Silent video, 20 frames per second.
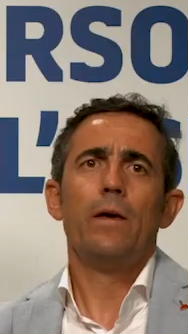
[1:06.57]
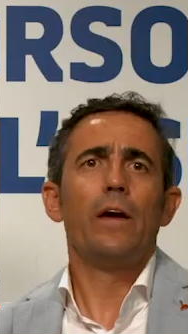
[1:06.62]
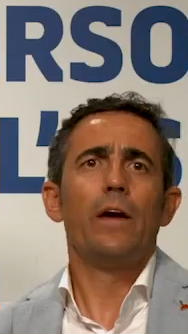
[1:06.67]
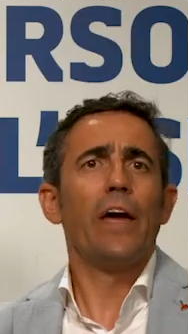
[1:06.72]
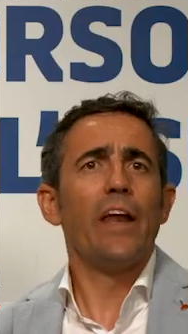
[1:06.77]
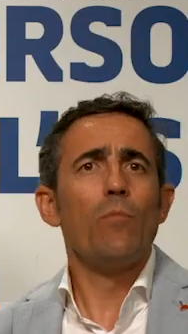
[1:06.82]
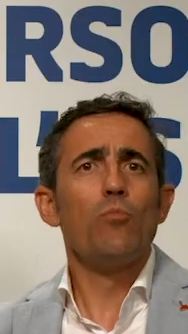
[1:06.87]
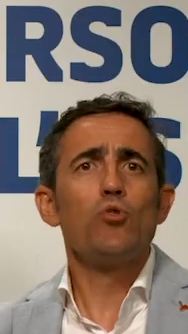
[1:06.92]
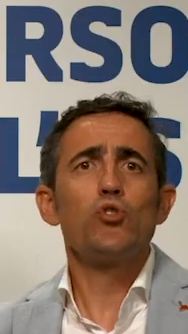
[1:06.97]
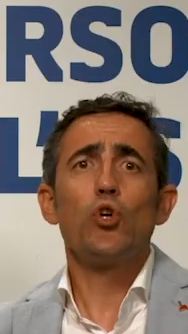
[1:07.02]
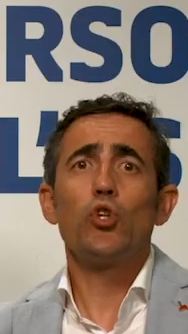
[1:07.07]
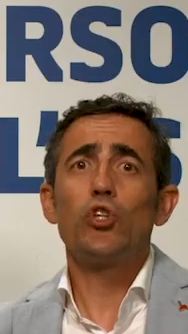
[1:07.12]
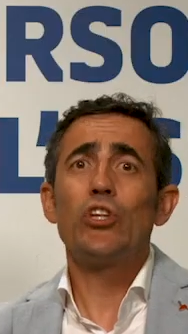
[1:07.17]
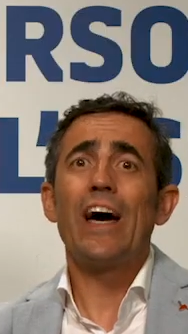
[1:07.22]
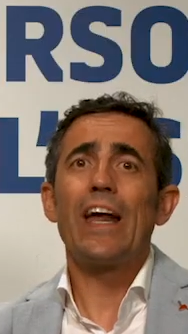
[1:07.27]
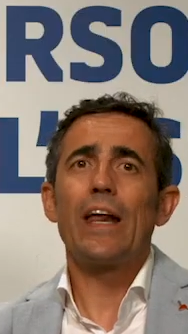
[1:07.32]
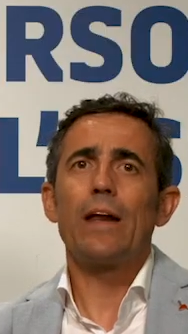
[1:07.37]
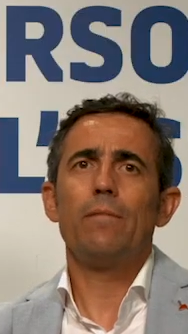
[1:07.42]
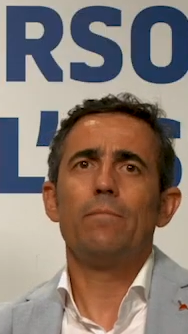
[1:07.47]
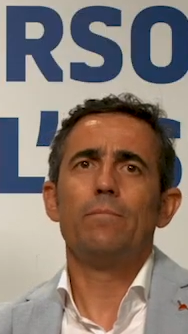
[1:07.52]
Queremos
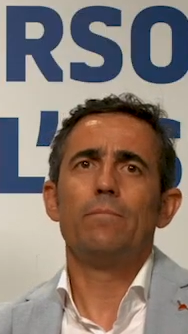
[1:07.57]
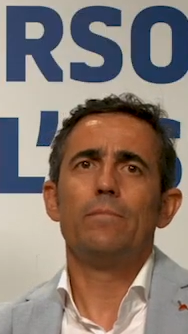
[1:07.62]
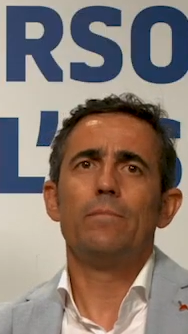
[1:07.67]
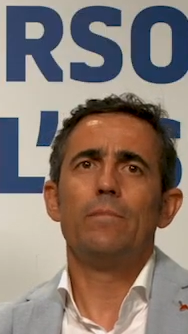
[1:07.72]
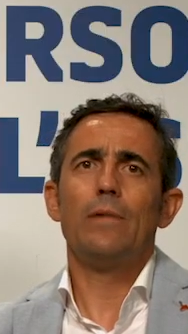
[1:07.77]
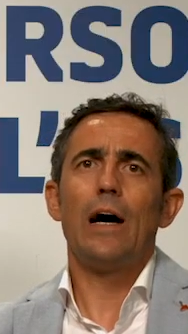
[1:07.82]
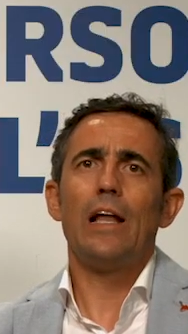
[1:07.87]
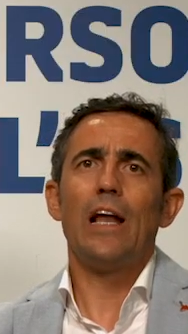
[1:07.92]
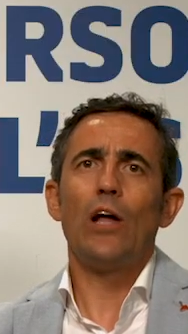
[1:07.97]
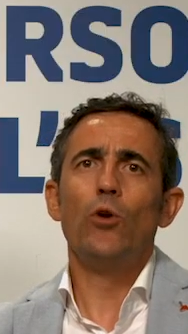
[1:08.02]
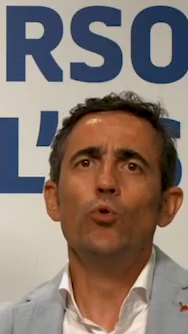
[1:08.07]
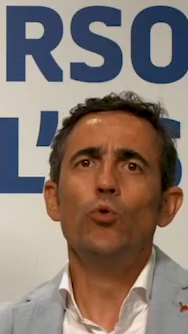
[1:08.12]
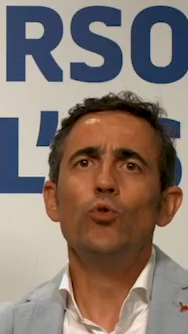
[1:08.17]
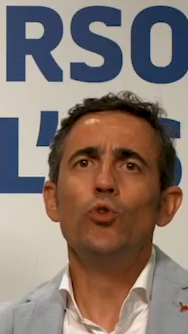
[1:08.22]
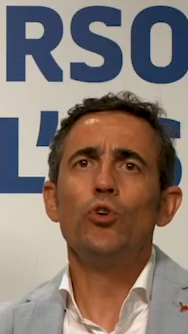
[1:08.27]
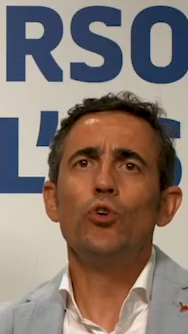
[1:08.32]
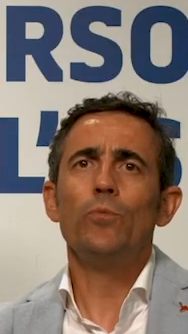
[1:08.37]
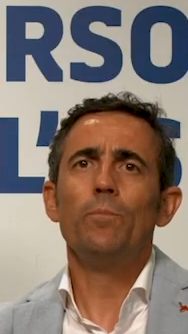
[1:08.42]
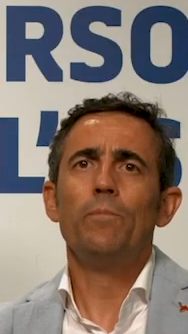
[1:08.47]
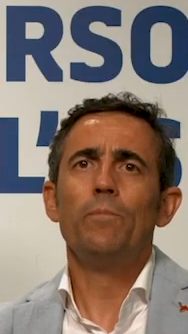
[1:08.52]
dotar al
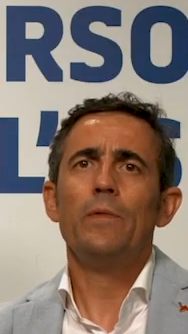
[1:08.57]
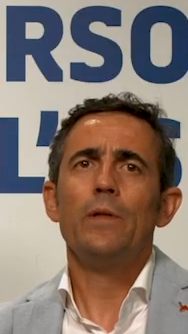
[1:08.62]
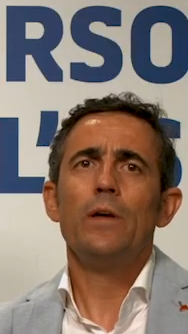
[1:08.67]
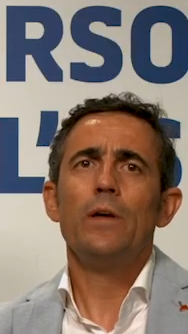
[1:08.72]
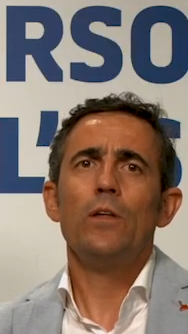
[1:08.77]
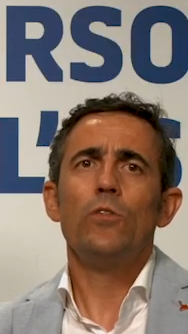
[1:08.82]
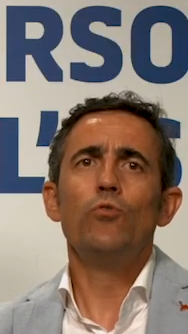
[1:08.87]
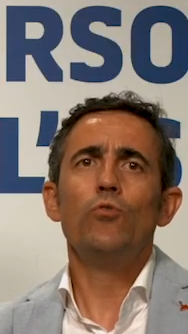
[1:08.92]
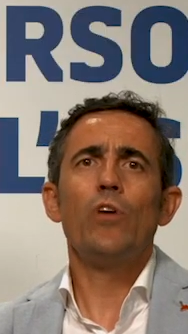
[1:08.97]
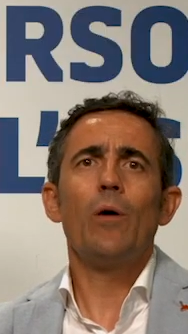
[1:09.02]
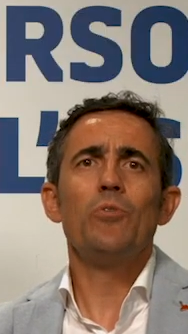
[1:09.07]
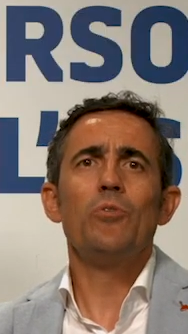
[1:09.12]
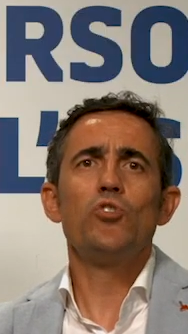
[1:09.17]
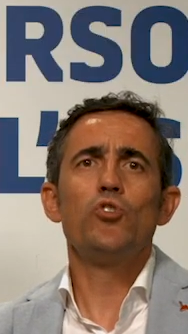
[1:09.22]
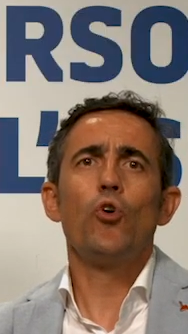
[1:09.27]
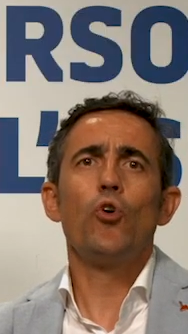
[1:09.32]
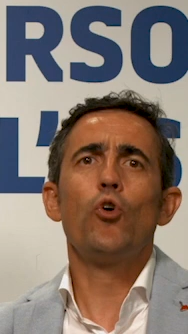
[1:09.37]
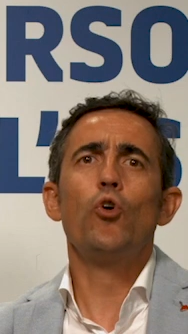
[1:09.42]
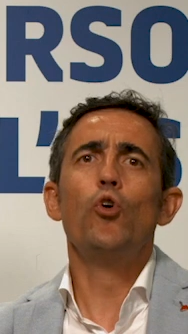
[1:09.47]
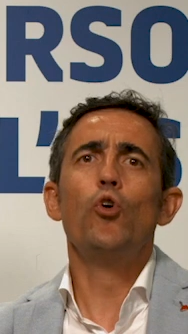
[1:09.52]
alumno de una
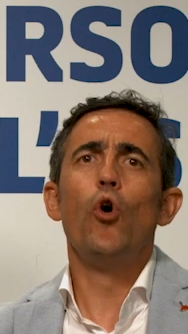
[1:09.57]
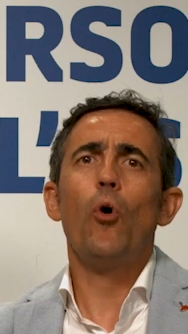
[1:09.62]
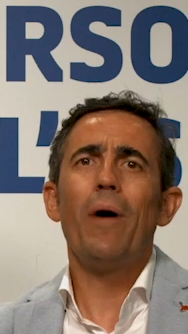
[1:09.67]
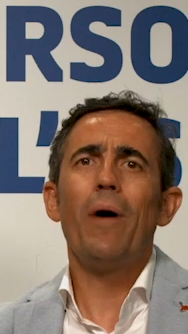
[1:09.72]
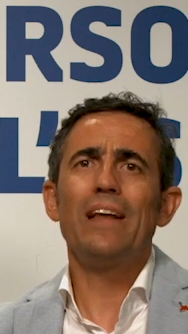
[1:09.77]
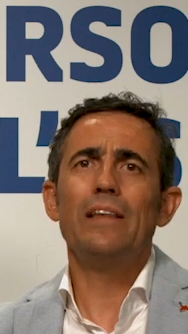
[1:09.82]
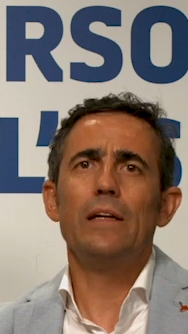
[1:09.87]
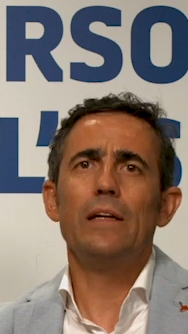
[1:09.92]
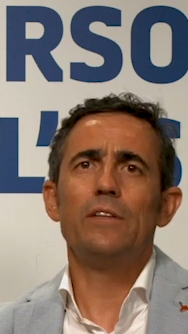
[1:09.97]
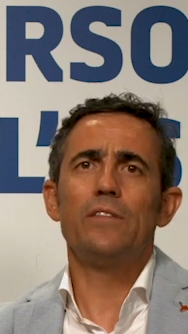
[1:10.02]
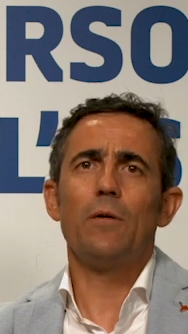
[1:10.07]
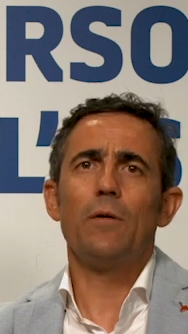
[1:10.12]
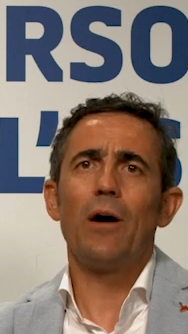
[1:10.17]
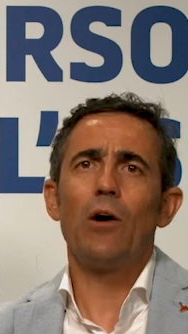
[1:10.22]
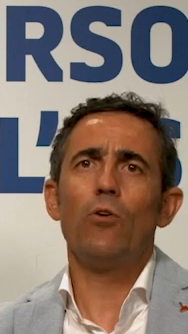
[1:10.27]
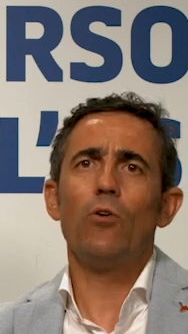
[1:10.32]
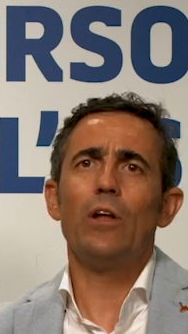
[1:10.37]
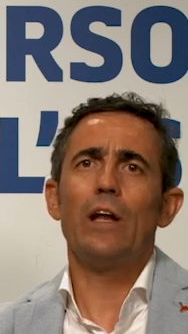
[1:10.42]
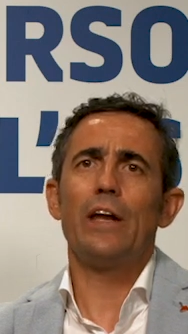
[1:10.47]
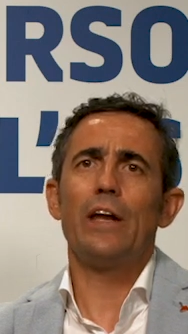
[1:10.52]
visión global del
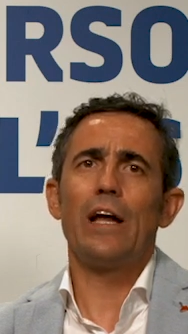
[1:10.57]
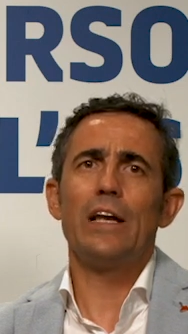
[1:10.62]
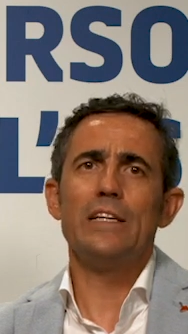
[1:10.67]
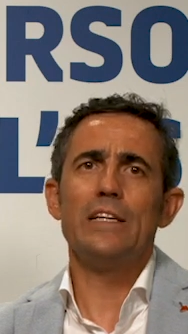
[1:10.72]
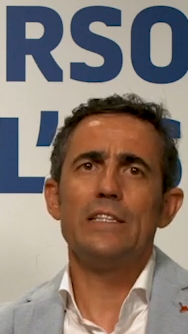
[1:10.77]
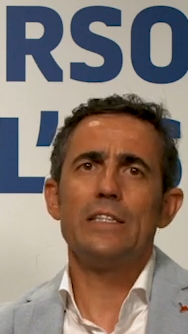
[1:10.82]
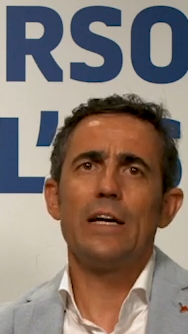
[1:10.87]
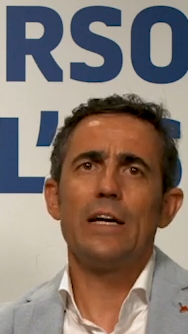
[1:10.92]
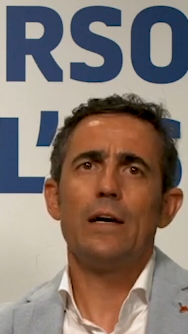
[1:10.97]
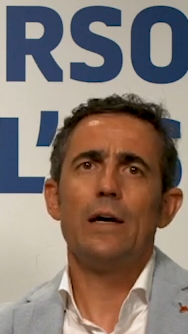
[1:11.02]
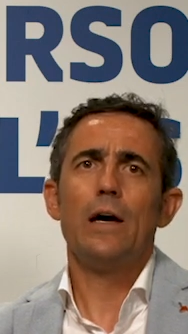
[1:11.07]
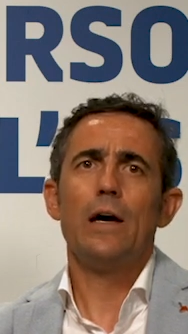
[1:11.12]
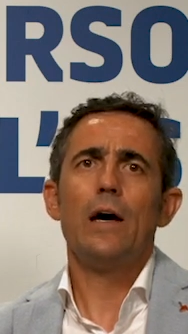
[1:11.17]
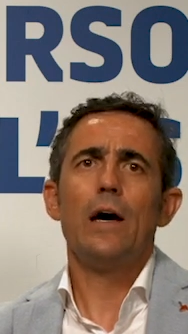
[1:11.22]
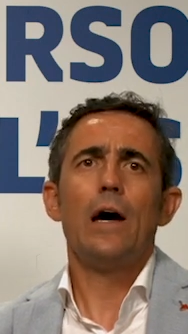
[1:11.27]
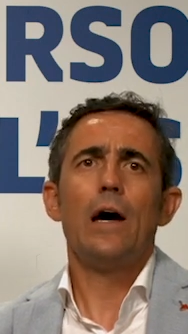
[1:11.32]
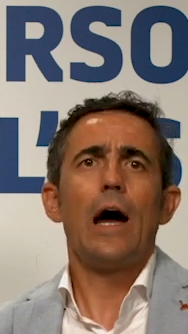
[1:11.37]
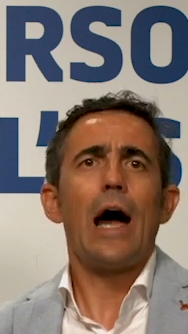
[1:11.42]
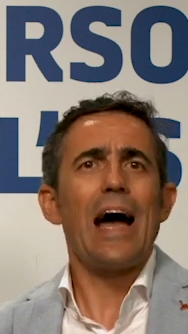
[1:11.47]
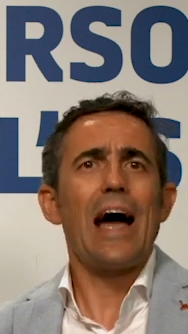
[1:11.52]
trabajo del analista,
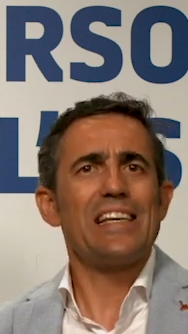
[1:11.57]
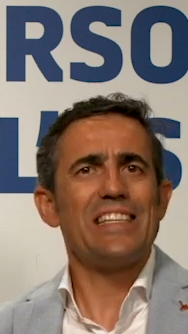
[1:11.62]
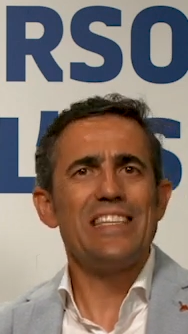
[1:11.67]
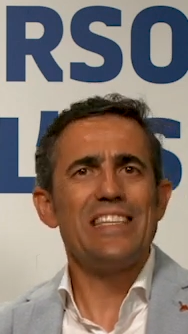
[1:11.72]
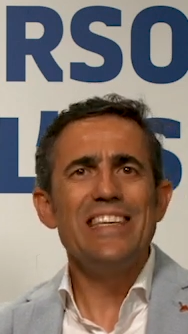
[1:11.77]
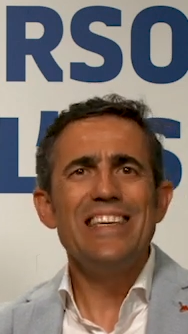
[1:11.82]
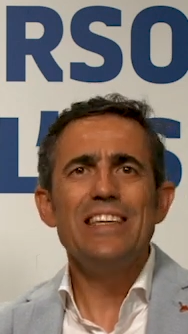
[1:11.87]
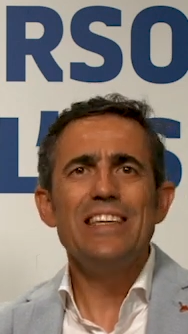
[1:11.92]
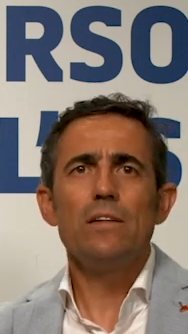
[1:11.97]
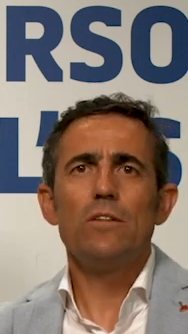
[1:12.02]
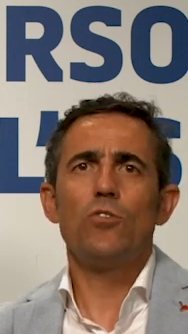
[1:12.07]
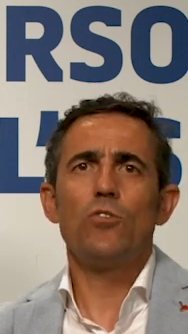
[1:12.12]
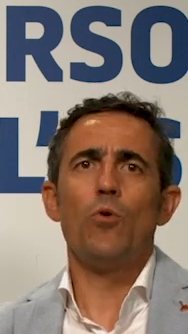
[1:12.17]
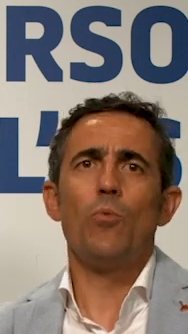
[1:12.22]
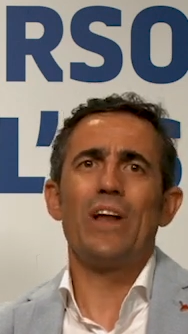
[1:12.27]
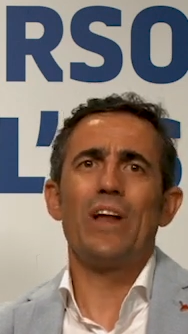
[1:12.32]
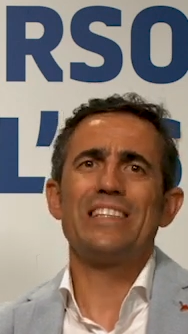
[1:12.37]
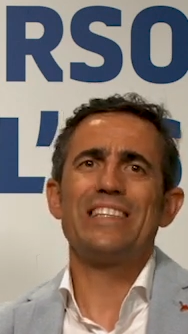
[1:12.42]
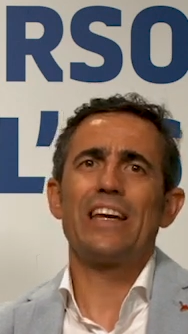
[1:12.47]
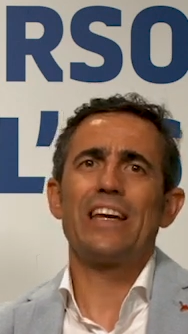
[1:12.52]
así
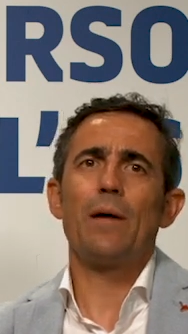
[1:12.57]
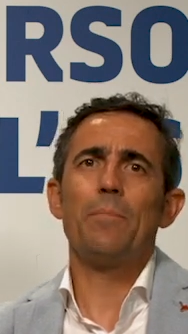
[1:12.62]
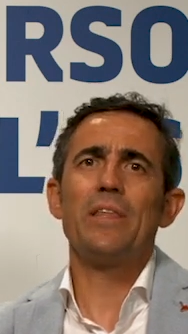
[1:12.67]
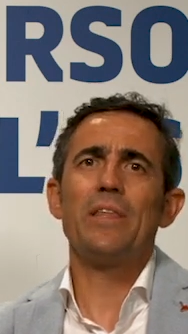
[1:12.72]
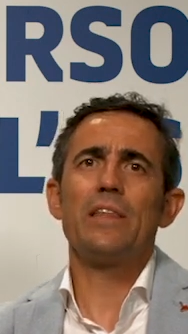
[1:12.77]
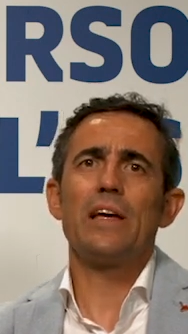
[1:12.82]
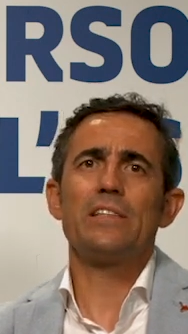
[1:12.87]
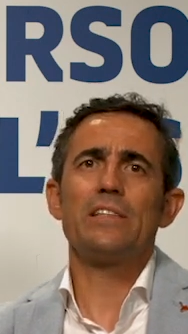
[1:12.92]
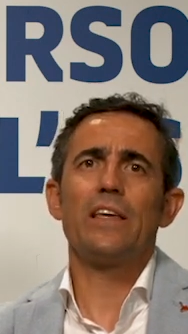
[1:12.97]
como las herramientas